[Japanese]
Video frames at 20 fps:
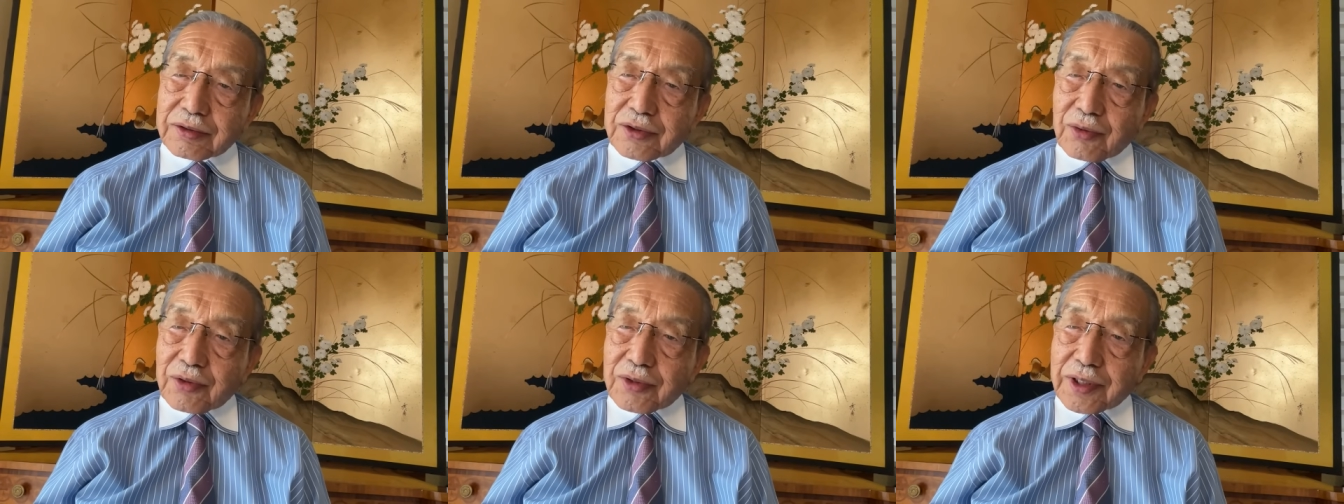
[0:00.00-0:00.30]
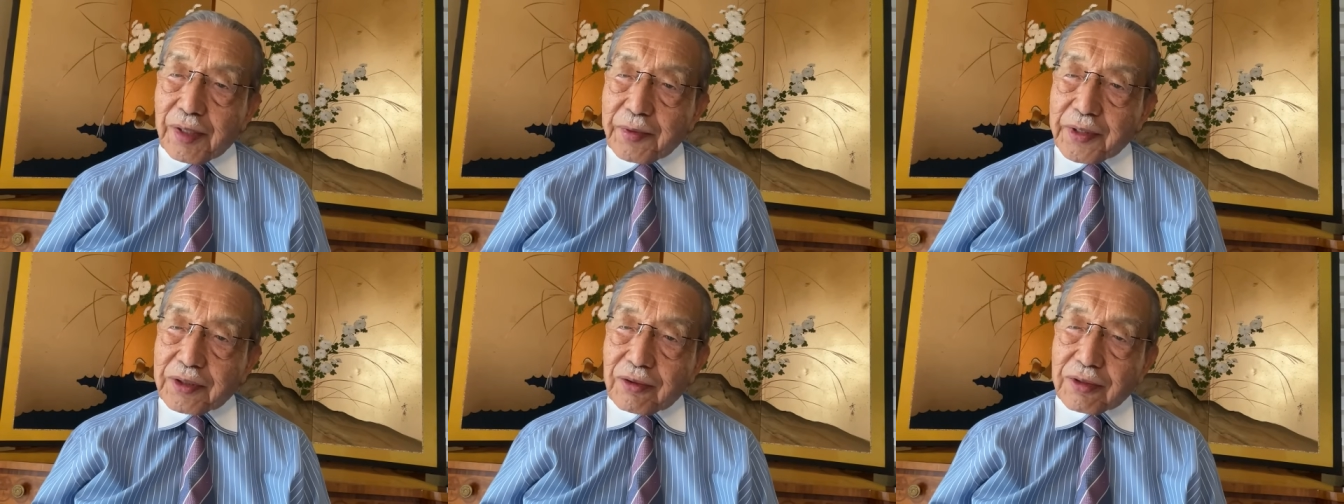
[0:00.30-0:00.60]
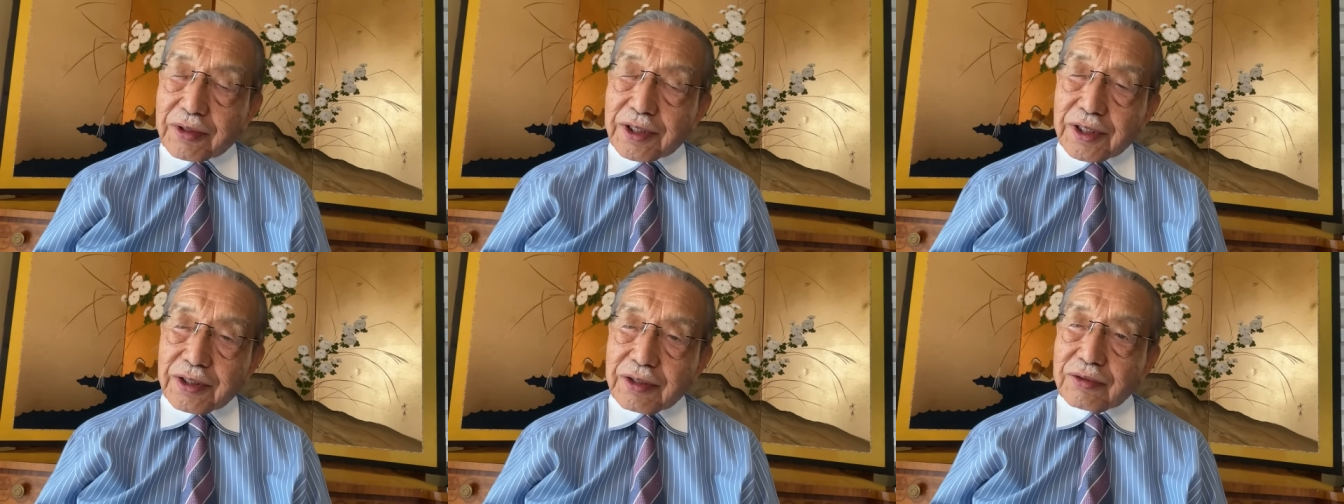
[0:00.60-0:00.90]
そのため
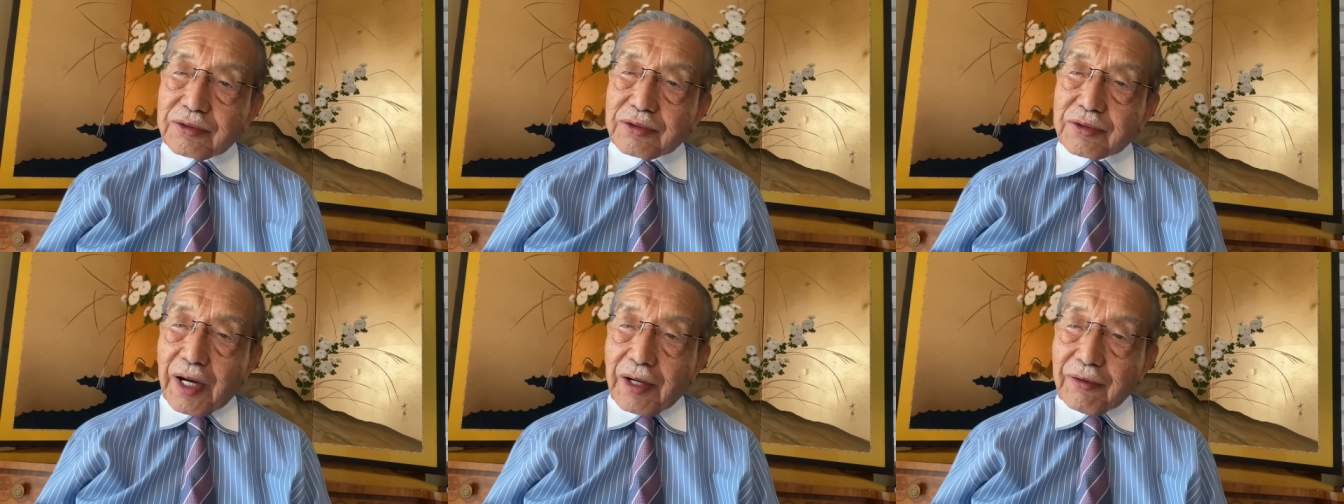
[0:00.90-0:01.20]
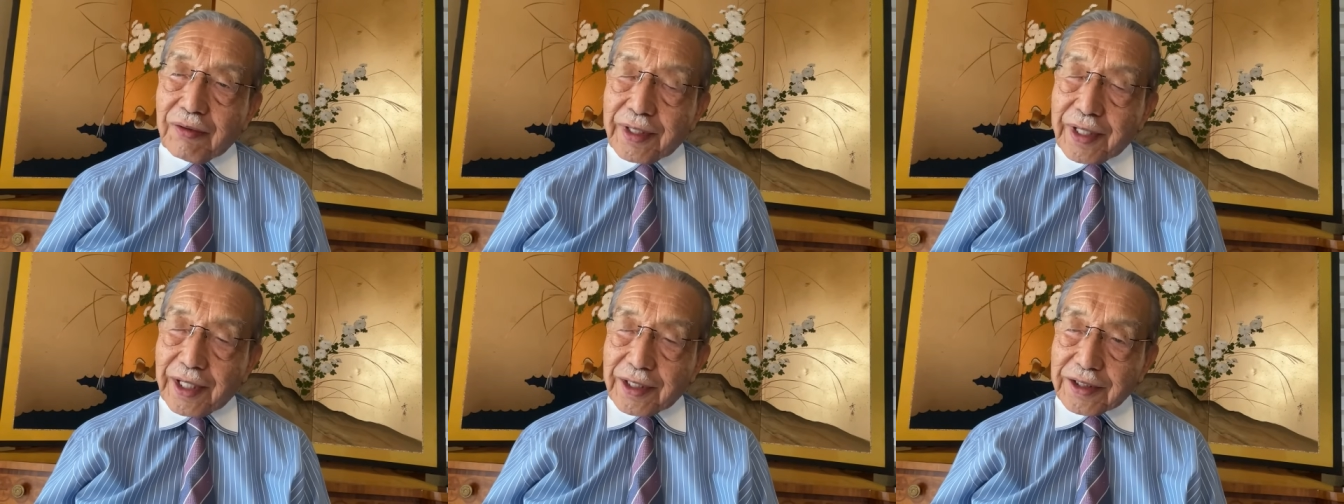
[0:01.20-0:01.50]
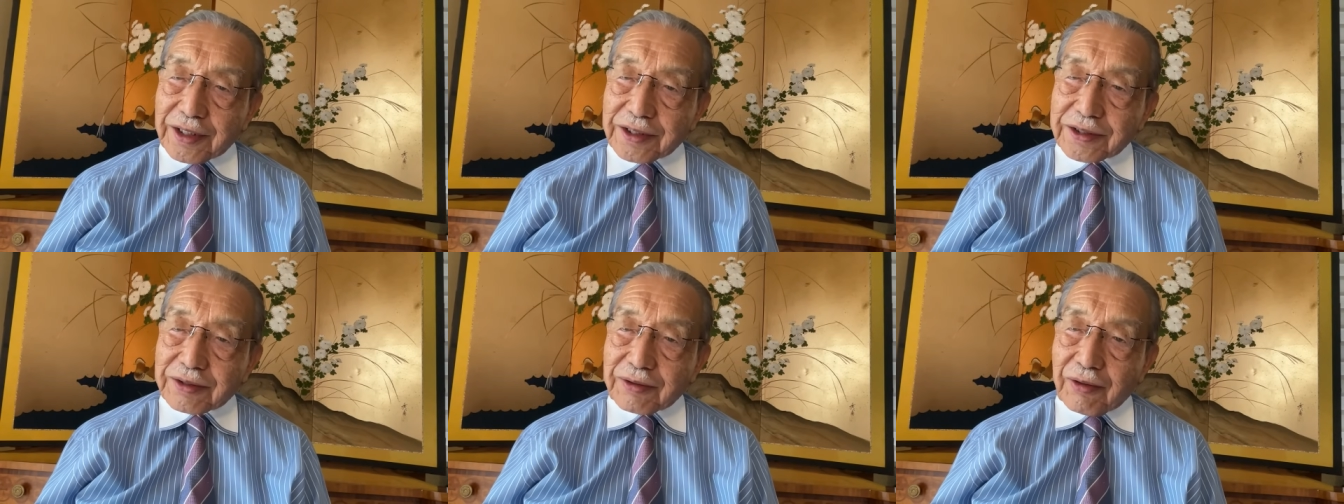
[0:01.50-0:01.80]
の金融緩和な
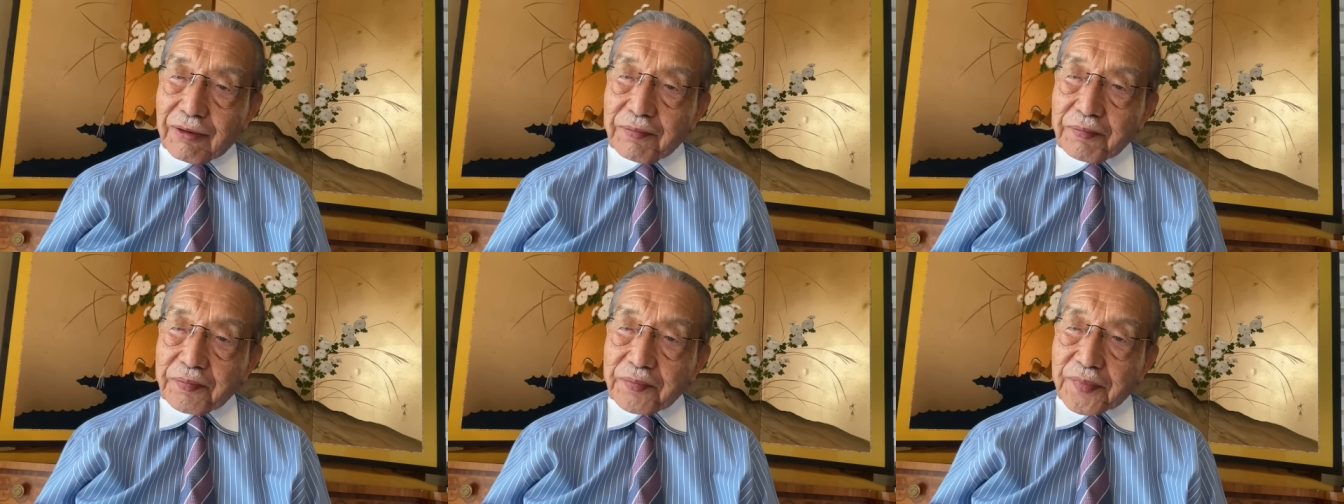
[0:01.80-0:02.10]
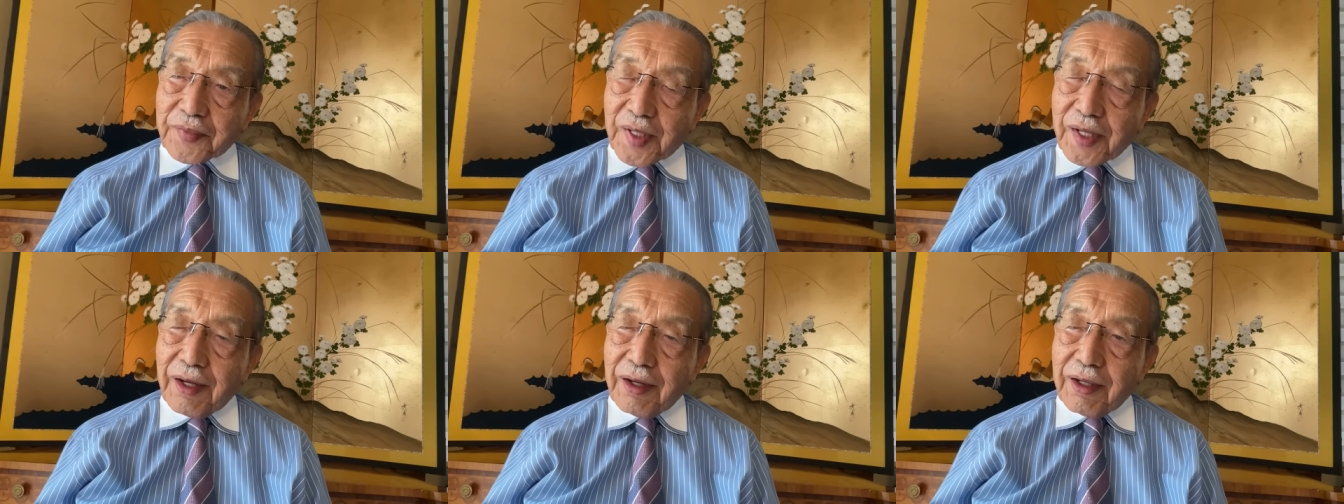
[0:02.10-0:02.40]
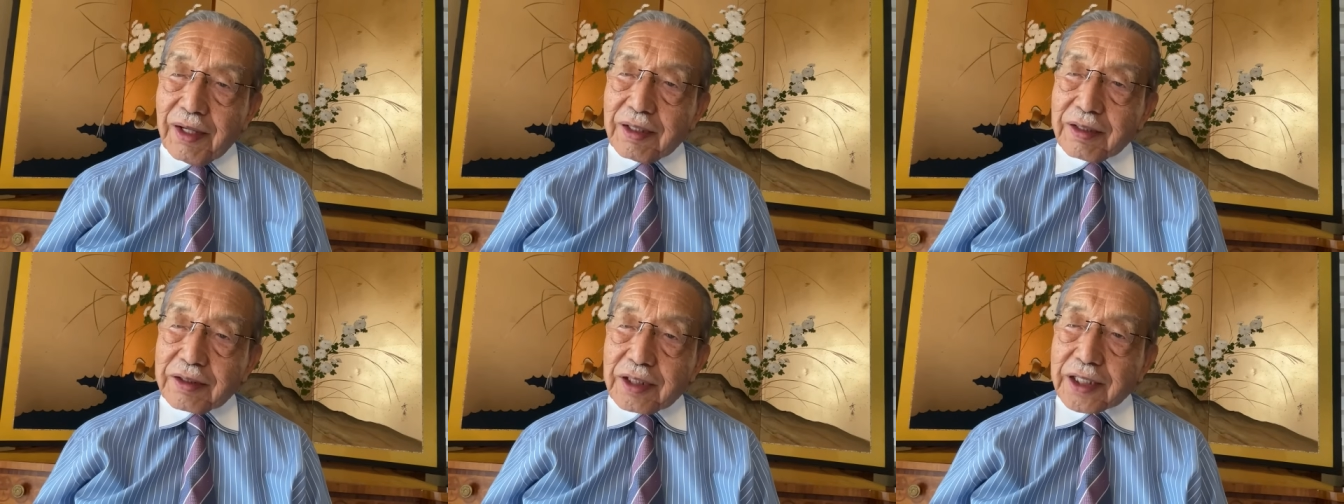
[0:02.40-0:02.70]
んですよ。ね。
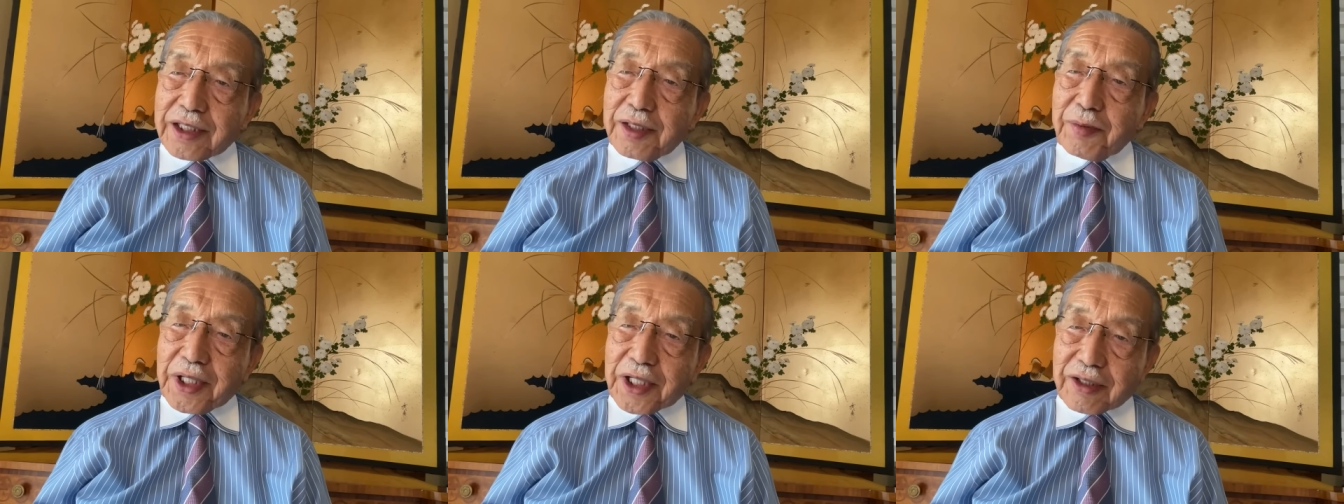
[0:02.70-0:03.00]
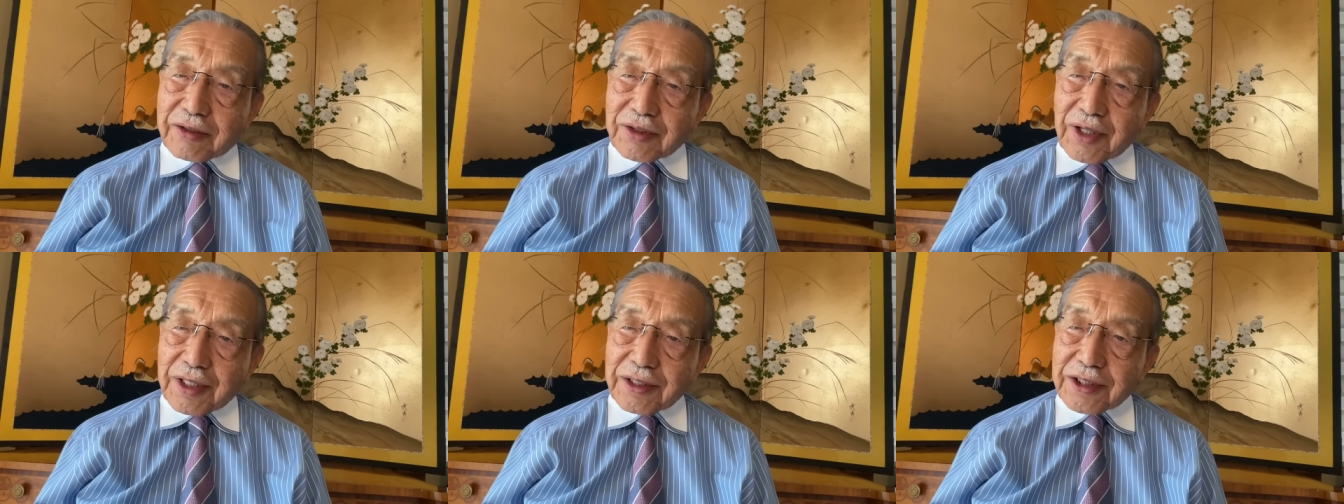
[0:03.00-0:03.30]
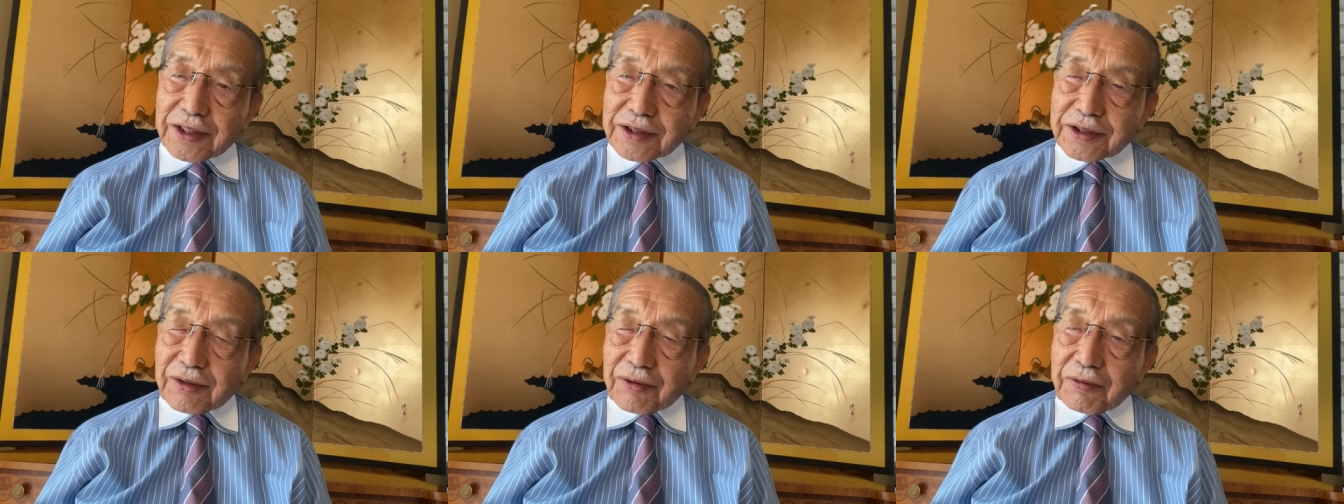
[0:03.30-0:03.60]
ギミックなん
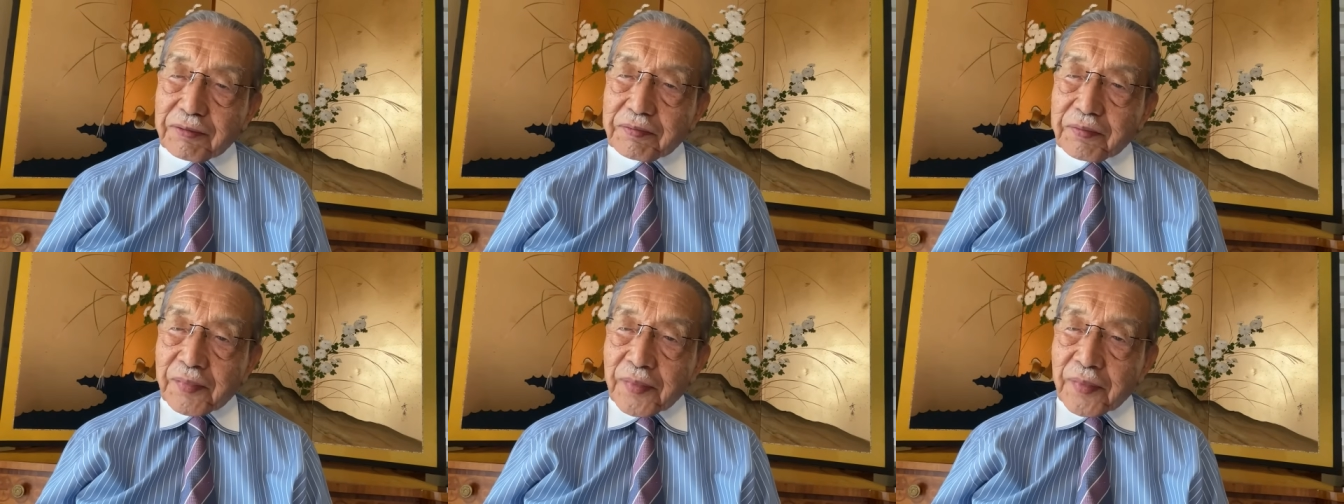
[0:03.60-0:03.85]
ですよ。